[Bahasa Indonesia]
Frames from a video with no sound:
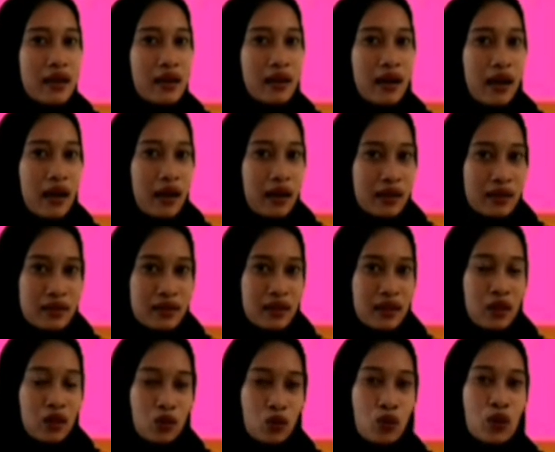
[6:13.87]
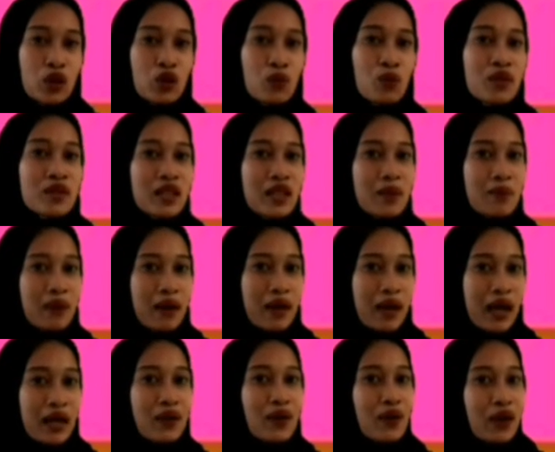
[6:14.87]
yang kecil itu itu bisa
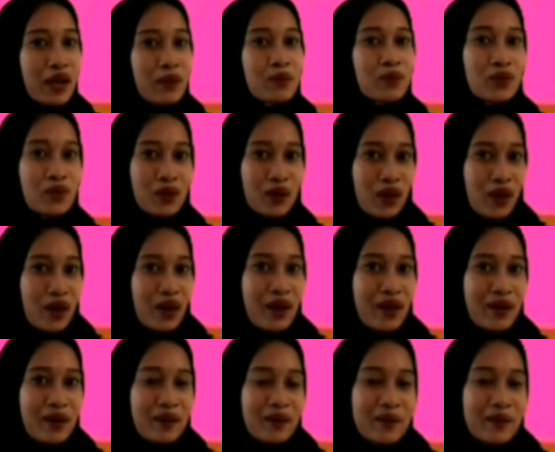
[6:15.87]
dimakan oleh bunglon.